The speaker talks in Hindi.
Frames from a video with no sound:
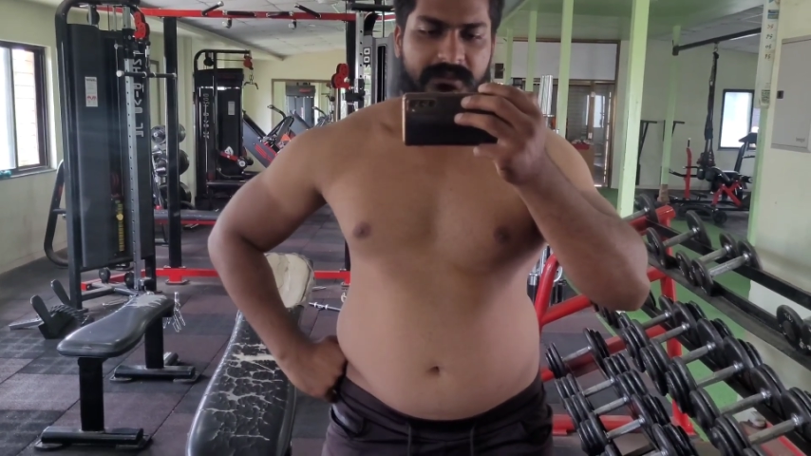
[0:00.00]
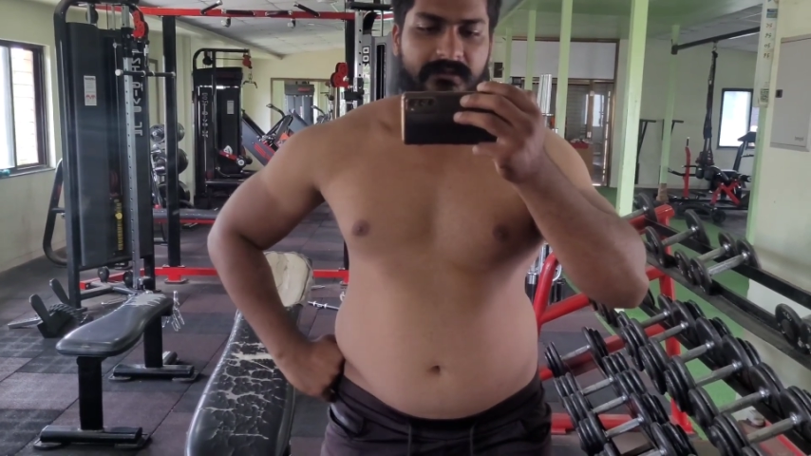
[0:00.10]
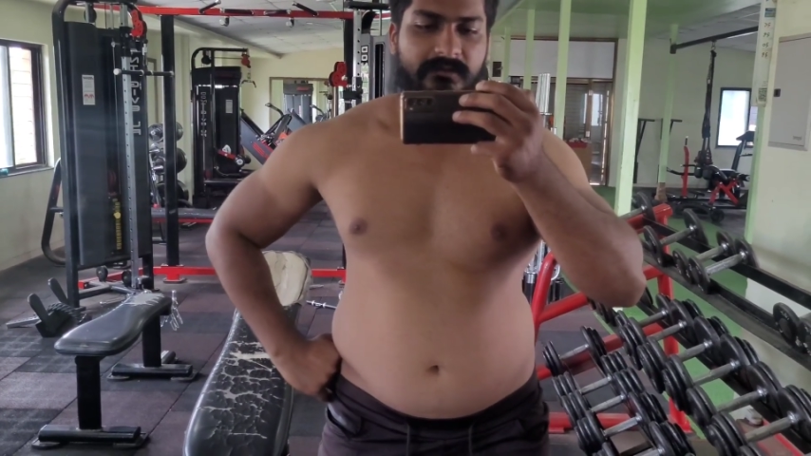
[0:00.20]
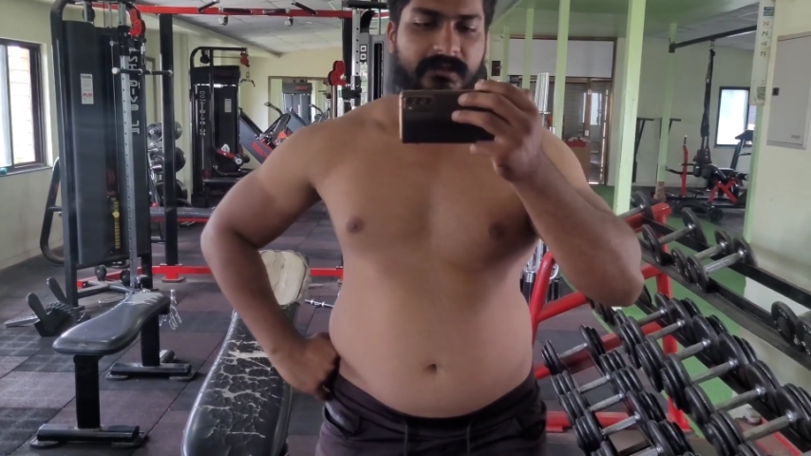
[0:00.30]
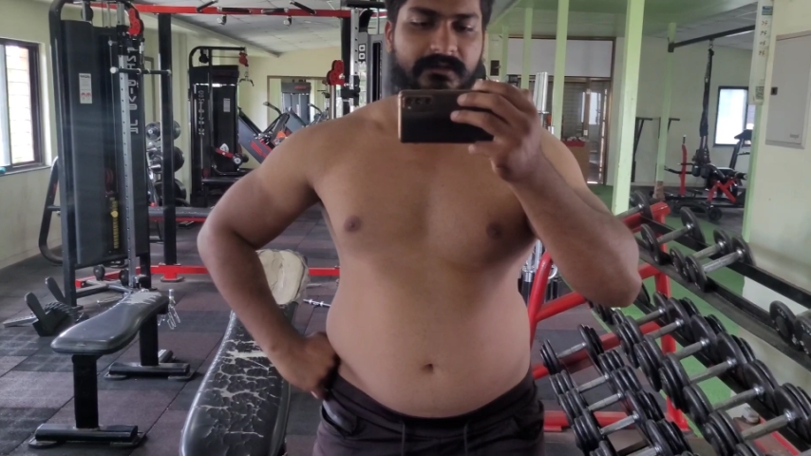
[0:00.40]
दिन
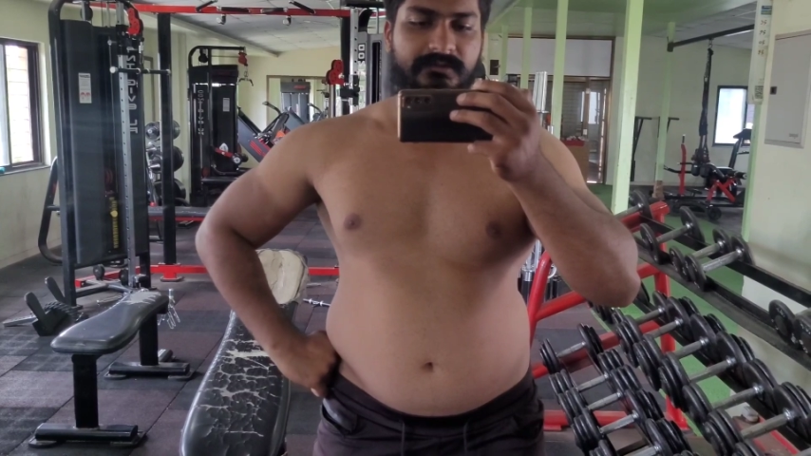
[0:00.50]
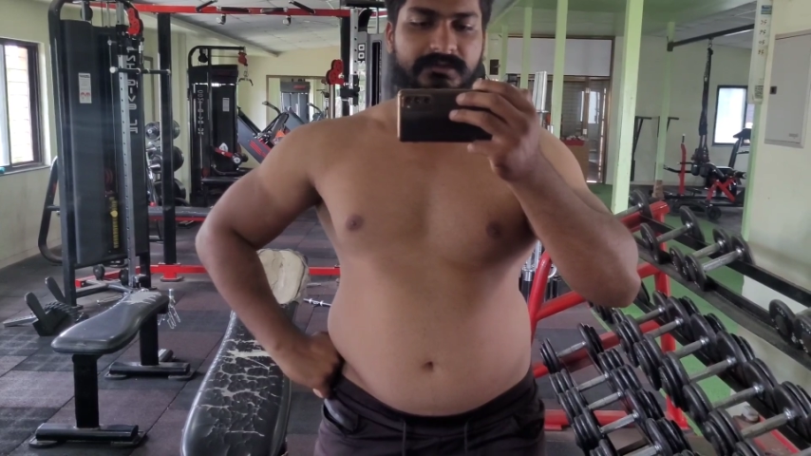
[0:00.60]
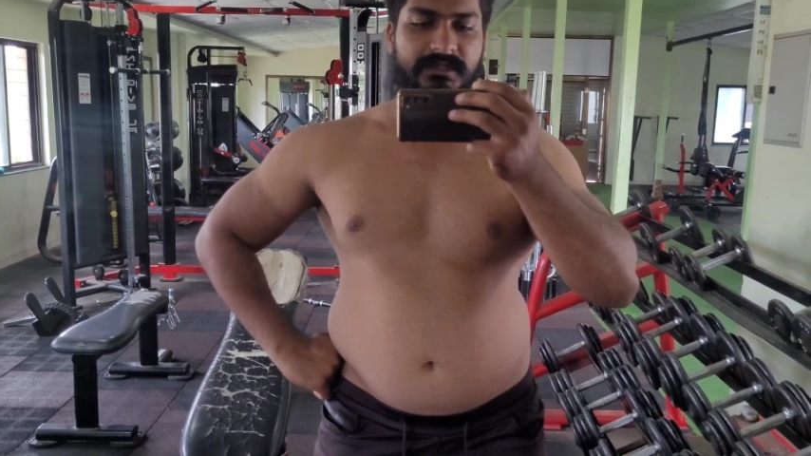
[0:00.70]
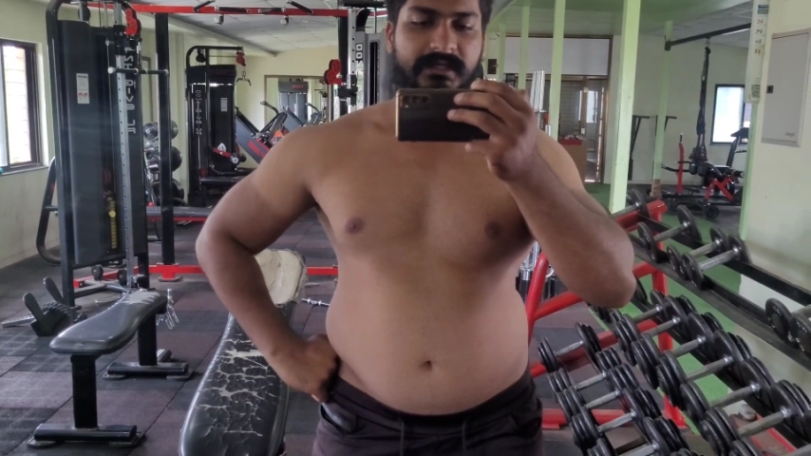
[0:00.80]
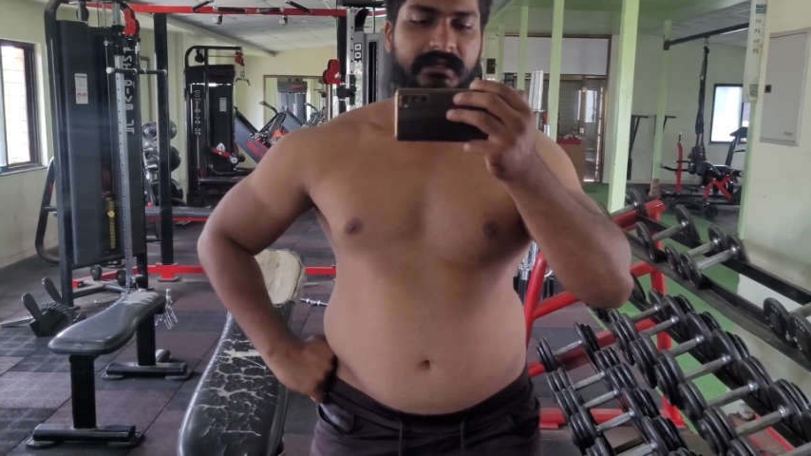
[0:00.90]
हो गया कुछ
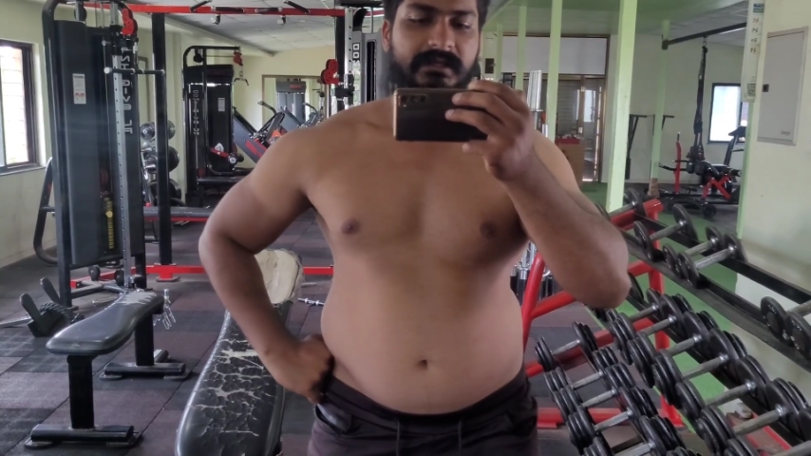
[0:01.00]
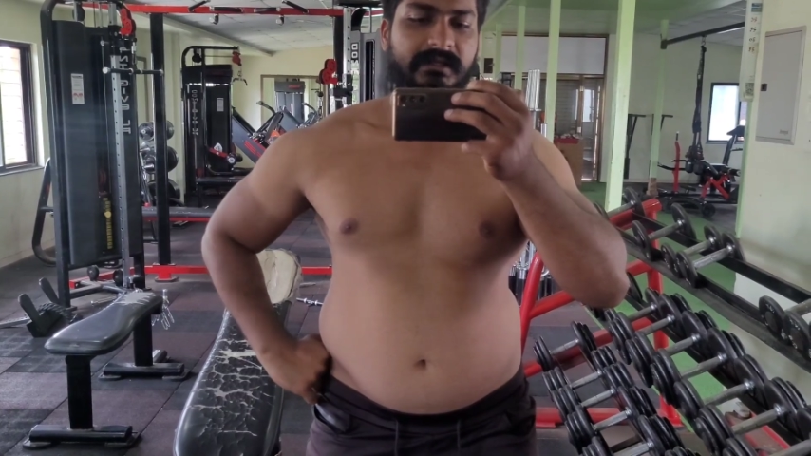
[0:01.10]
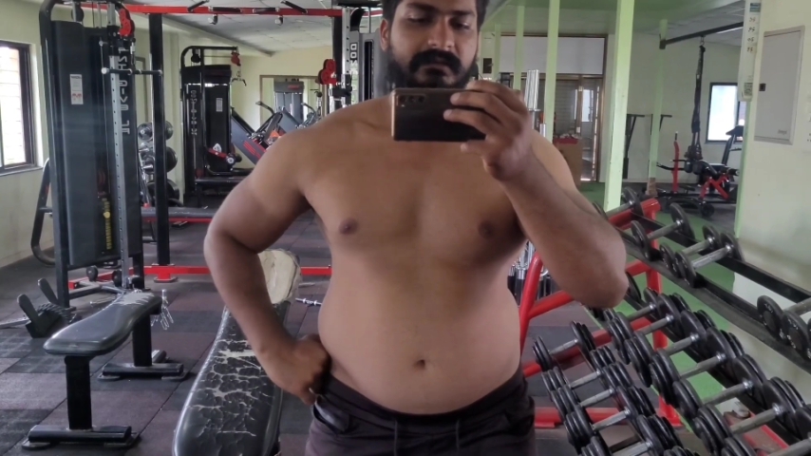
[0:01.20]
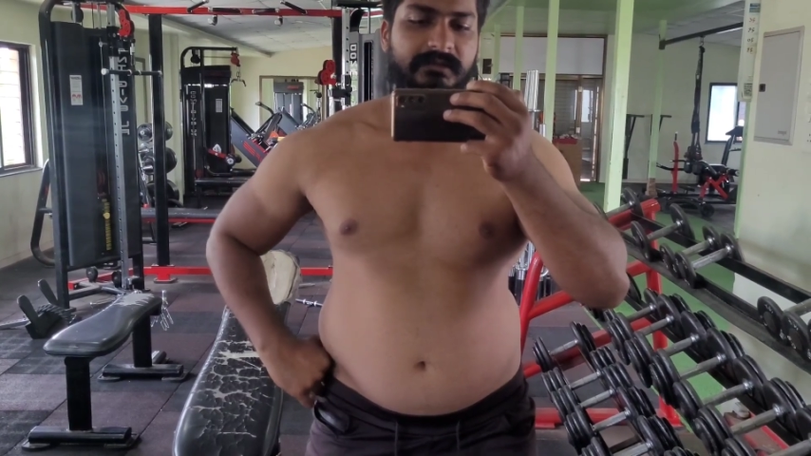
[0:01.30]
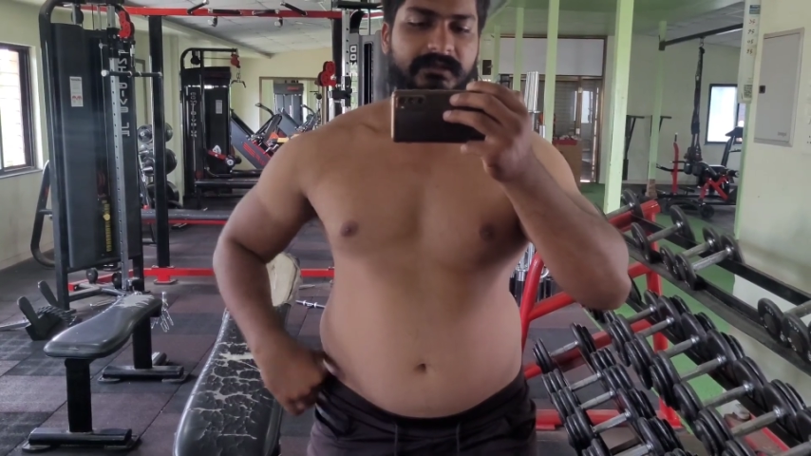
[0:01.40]
खाया नहीं
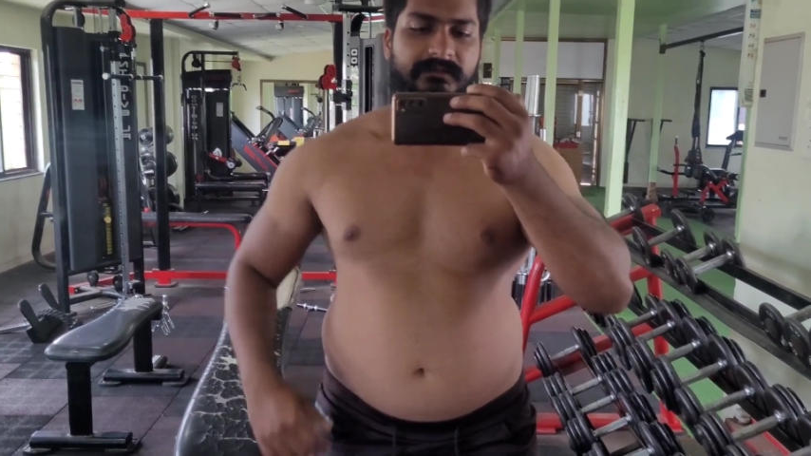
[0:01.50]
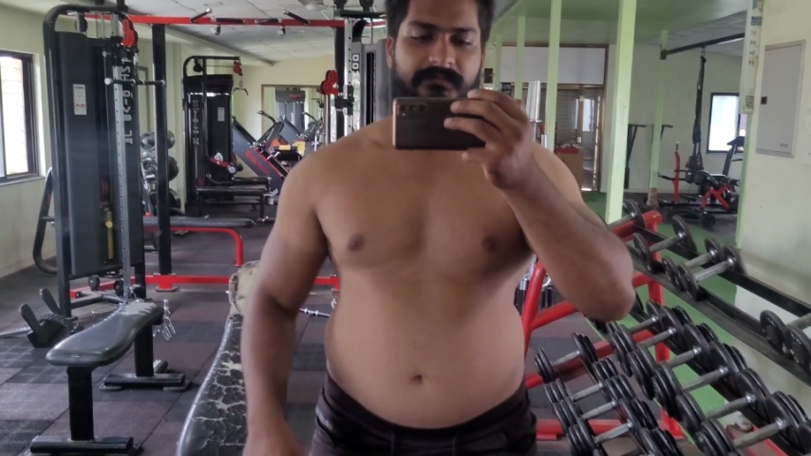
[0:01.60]
अभी तक